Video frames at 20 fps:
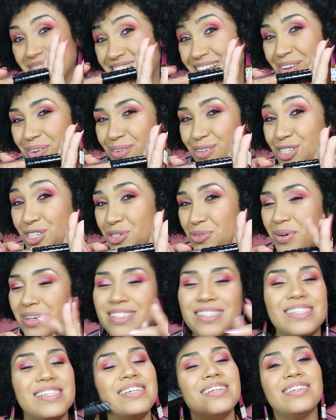ele continua
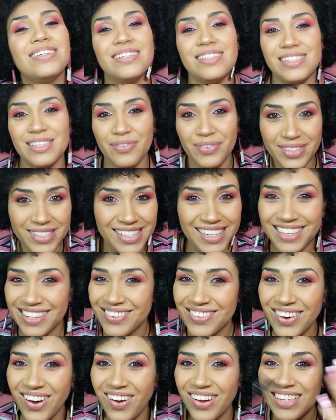assim, e se você
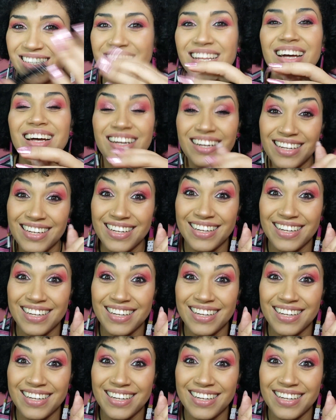não gosta,